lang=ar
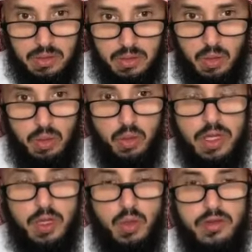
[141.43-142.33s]
انظر
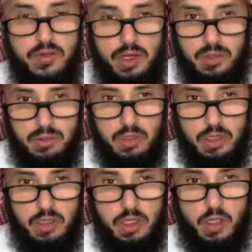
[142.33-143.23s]
لكل فعل
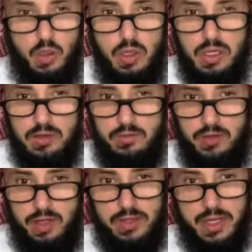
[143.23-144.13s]
لكل
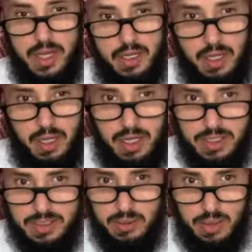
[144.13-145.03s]
فعل نهاك الله
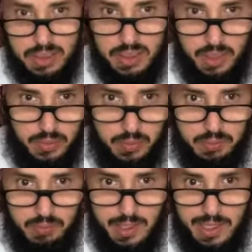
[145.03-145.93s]
عز وجل عنه
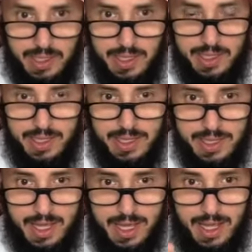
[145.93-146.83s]

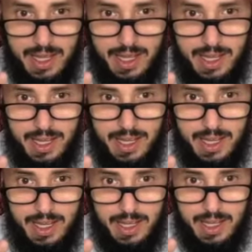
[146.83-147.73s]
إذا
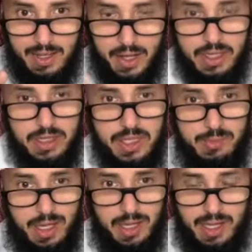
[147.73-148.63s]
رتب
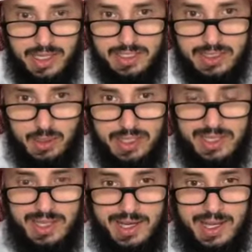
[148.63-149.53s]
الله عز
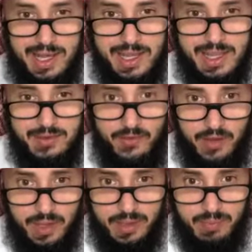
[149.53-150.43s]
وجل على هذا
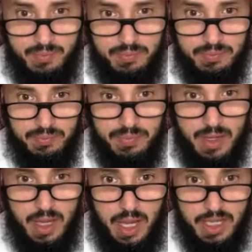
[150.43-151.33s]
الفعل
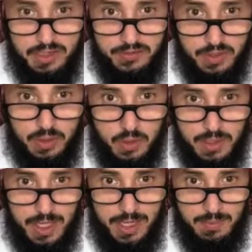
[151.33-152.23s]
حد في
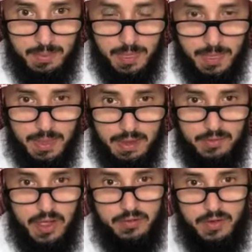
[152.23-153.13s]
الدنيا
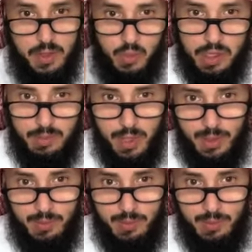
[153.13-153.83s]
فاعرف انه كبيره